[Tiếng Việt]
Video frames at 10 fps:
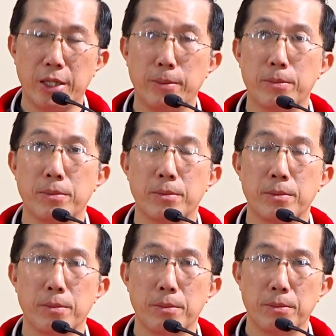tim
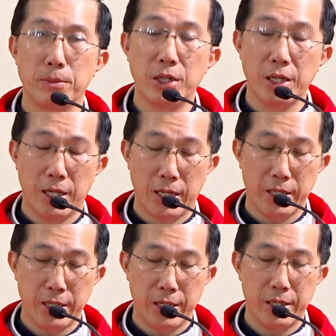biết
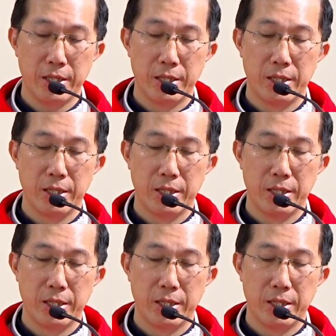lắng nghe